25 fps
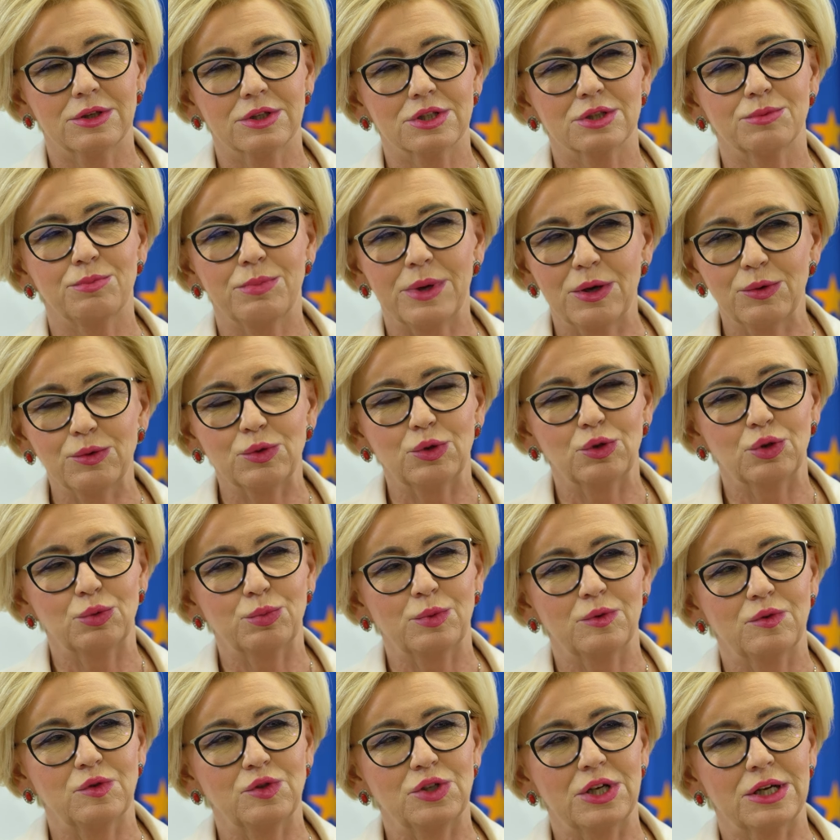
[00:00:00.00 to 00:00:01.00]
to z pełną
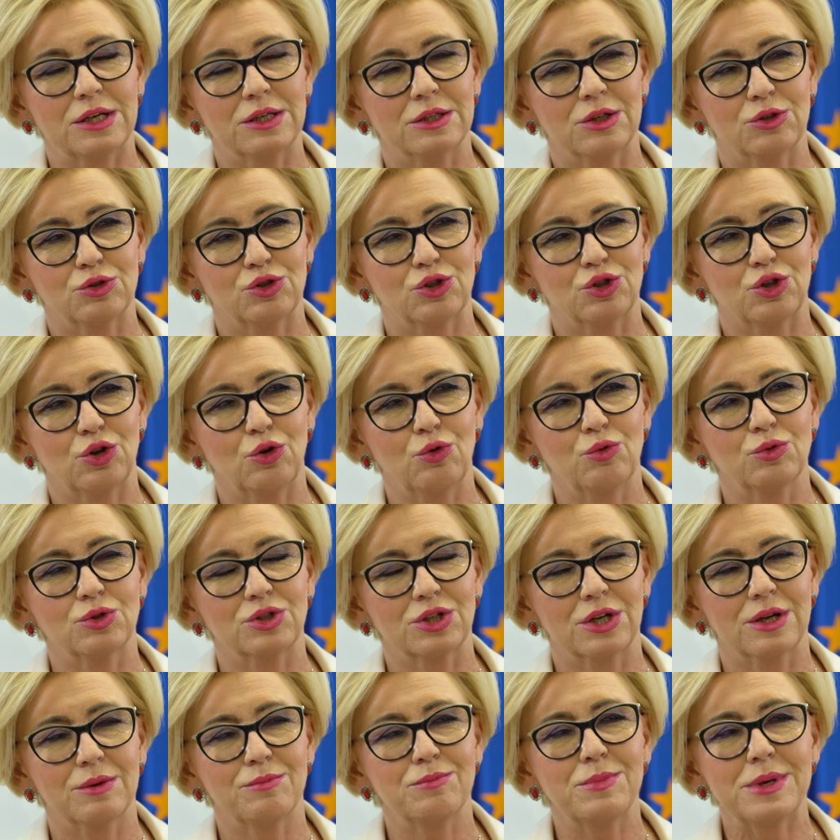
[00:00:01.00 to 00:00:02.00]
odpowiedzialnością,
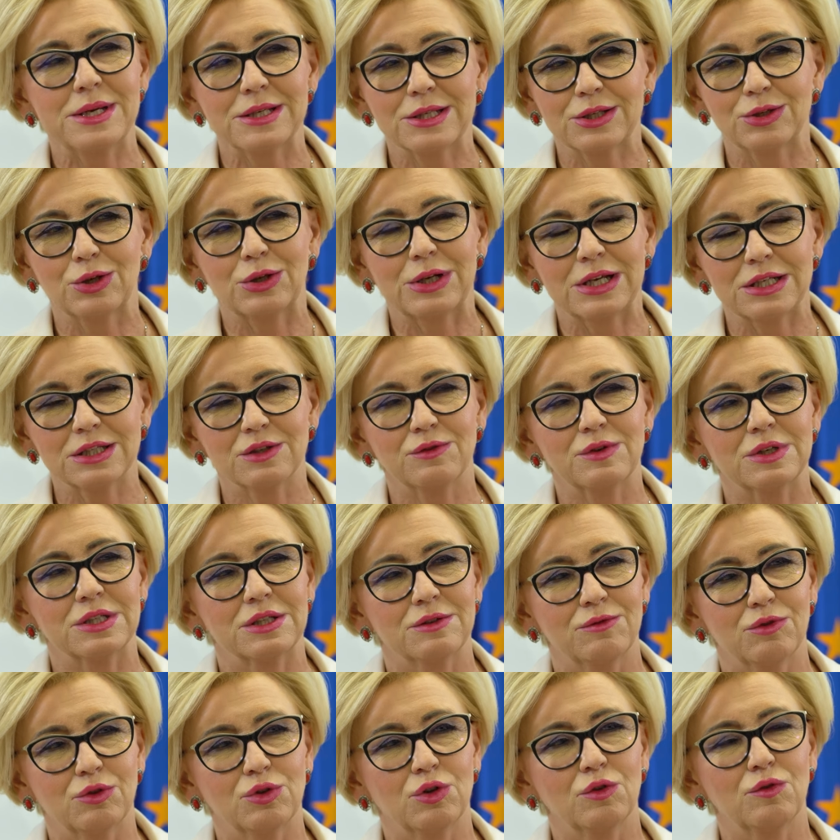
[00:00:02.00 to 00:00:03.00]
że bez doradztwa
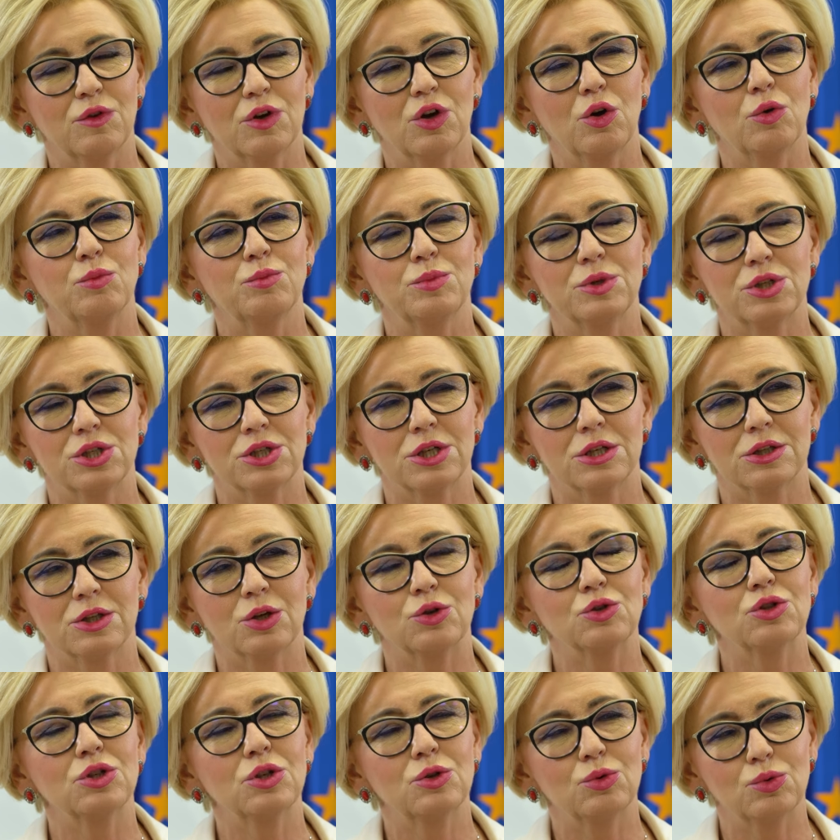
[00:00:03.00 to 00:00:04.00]
zawodowego by się
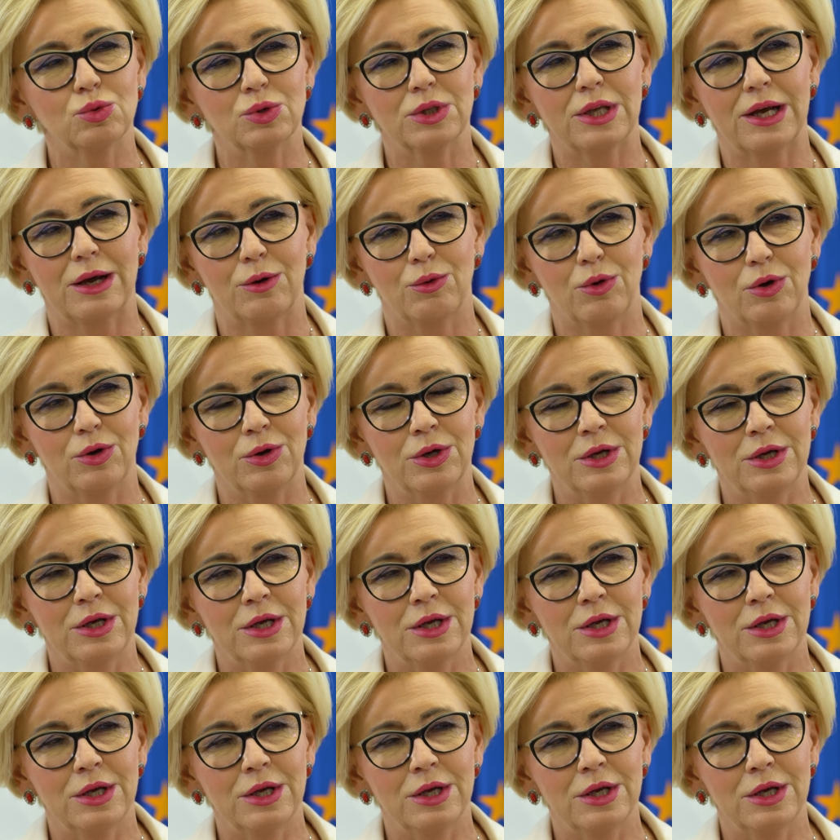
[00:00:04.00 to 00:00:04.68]
to nie udało.